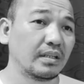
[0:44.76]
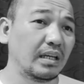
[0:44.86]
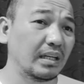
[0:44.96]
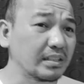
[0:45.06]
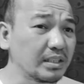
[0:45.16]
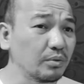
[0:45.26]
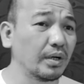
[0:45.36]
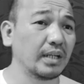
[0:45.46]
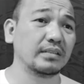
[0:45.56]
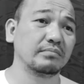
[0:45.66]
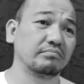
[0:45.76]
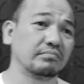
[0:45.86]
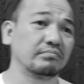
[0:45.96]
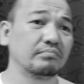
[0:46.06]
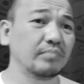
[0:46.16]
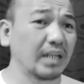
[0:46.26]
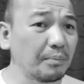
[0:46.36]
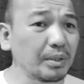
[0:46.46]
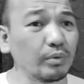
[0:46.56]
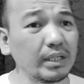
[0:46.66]
Eh kasi Juan,
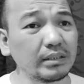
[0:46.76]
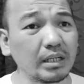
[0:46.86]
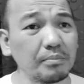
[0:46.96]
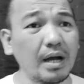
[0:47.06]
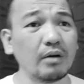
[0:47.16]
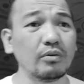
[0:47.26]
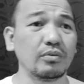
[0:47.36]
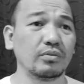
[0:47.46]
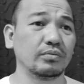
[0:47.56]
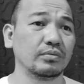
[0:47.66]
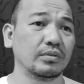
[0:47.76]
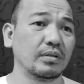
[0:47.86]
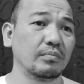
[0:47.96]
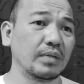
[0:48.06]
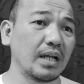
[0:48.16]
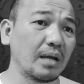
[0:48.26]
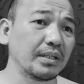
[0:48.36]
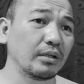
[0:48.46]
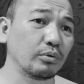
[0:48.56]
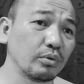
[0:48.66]
maraming walang trabaho.
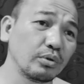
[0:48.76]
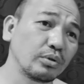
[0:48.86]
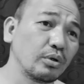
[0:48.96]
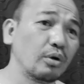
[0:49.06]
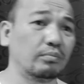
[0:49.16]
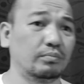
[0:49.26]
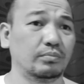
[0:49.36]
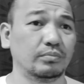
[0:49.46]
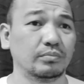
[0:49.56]
Maraming nagugutom.